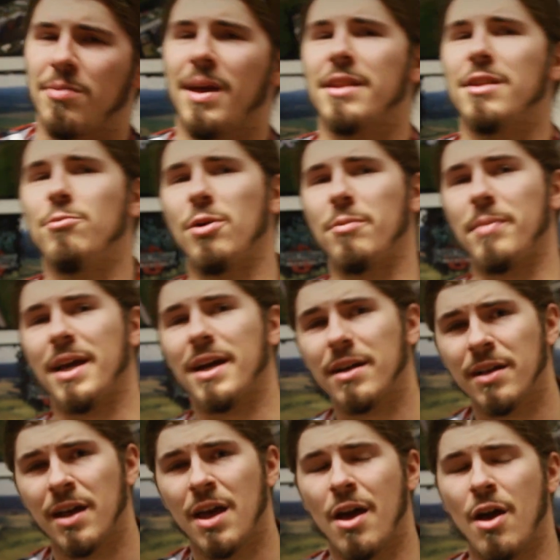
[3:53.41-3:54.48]
Es werden immer
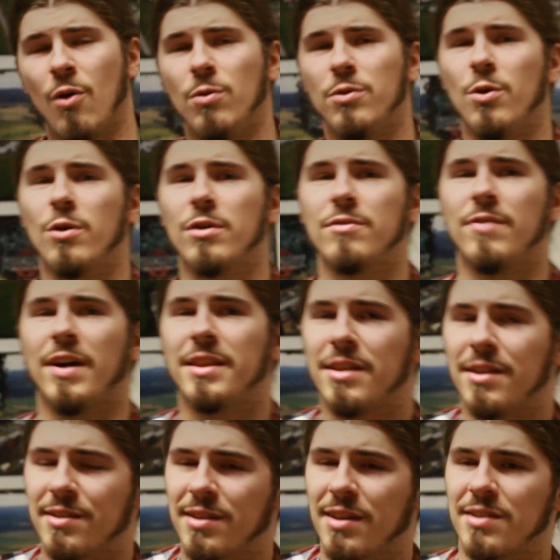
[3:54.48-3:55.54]
mehr und
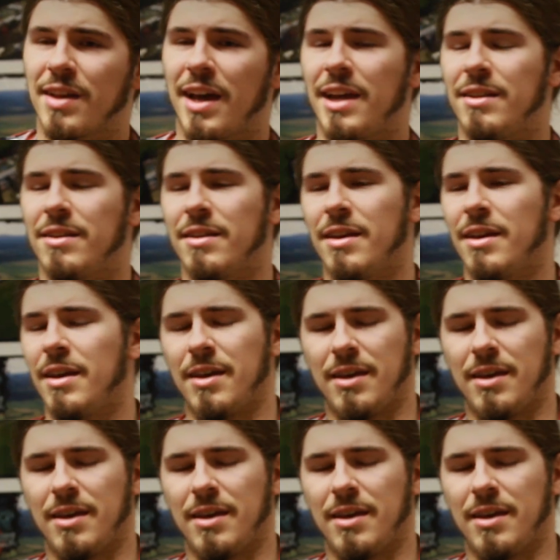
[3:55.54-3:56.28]
irgendwann ist das ein